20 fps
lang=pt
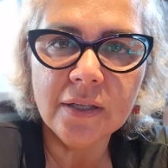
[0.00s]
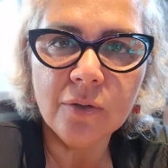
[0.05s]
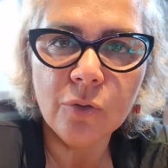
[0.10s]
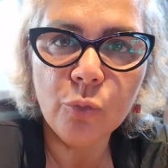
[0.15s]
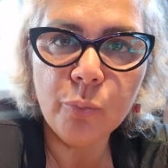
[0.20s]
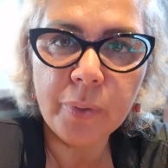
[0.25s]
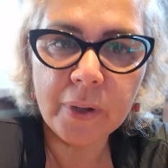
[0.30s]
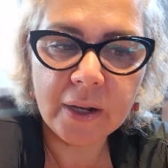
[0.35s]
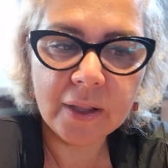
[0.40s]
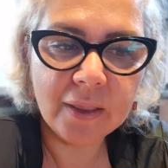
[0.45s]
o
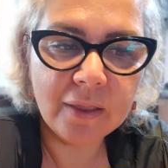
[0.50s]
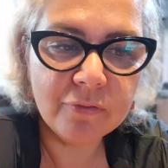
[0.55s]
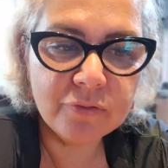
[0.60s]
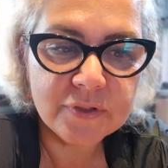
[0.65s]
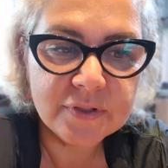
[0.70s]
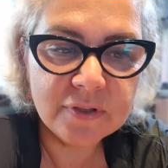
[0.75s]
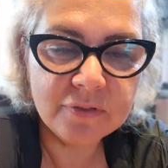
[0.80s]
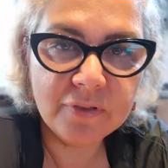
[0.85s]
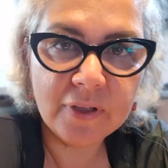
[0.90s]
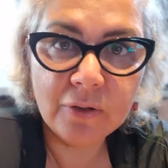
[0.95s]
para que
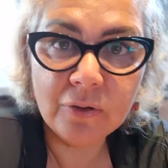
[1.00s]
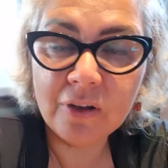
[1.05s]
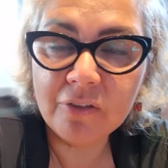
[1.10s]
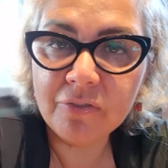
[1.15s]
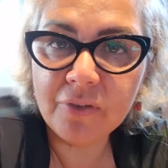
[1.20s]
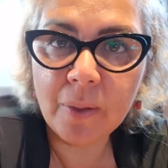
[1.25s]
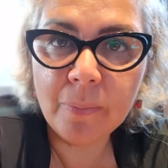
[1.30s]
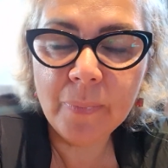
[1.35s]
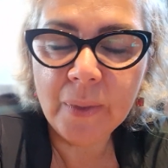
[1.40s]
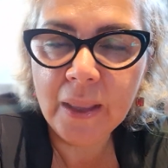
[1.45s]
você veio na
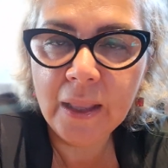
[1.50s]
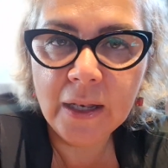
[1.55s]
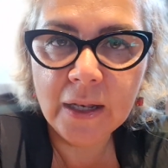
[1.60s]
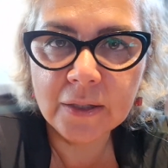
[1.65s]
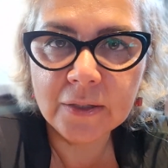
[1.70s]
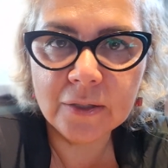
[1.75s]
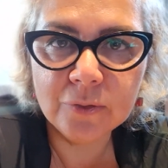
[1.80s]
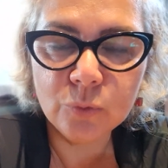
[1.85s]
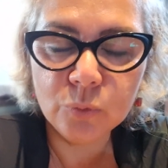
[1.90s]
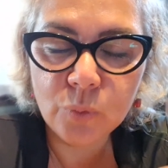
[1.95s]
família,
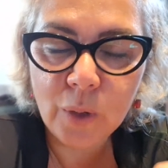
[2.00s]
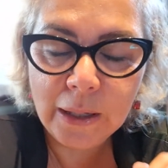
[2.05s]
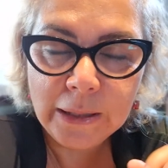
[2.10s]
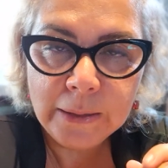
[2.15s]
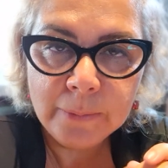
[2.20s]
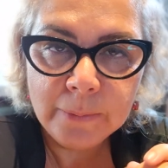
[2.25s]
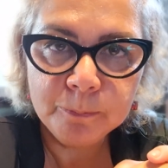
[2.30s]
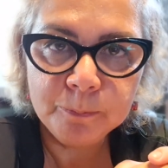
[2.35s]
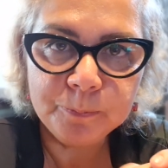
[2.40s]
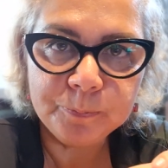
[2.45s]
tá tudo ali.